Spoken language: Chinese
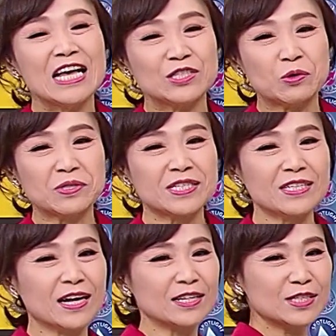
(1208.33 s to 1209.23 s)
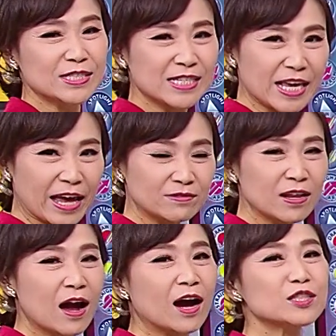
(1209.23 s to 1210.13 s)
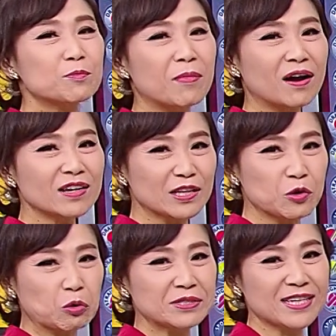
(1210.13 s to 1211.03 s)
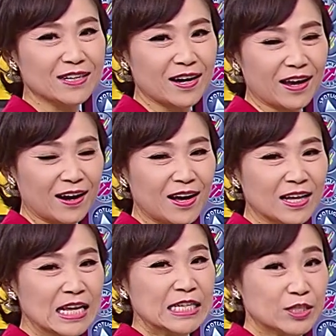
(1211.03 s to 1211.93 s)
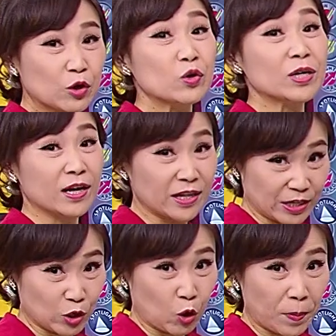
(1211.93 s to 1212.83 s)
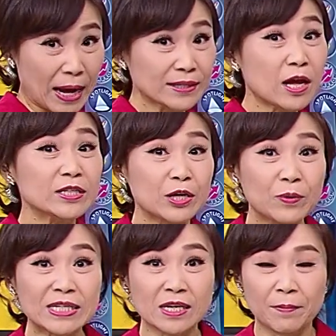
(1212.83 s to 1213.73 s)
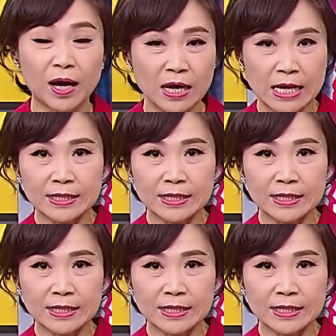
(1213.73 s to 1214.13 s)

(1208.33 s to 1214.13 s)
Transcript: 总之呢，前 hot morning 涌向了两岸，总有个理由吧？到底为什么？